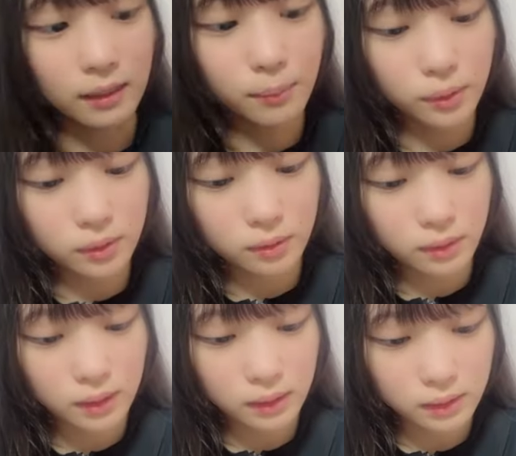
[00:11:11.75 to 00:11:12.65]
妹スの
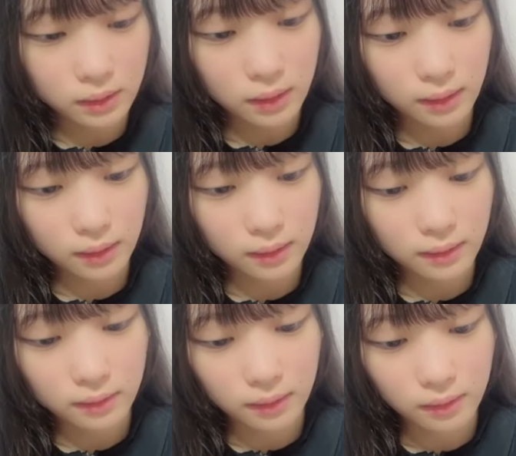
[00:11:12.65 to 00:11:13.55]
T シャツいただけ
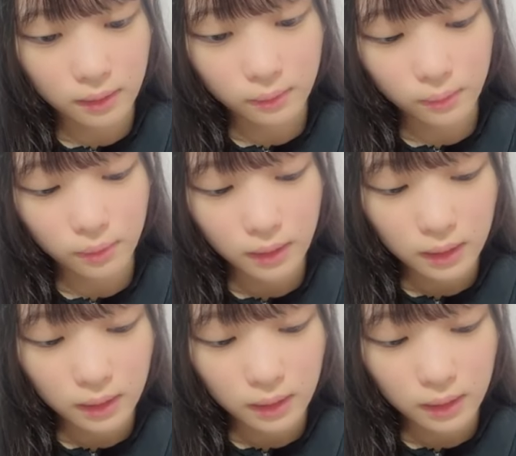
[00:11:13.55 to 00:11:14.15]
たんだけどあの